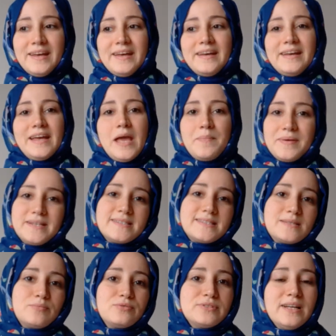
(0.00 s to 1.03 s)
E,
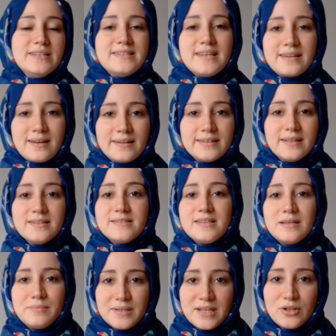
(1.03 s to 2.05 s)
hepinizi buradan tekrardan
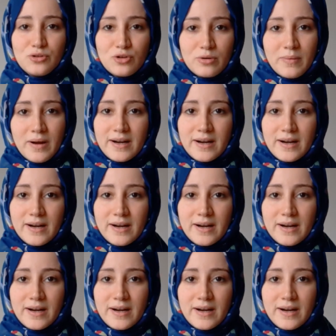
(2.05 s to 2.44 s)
tebrik ediyorum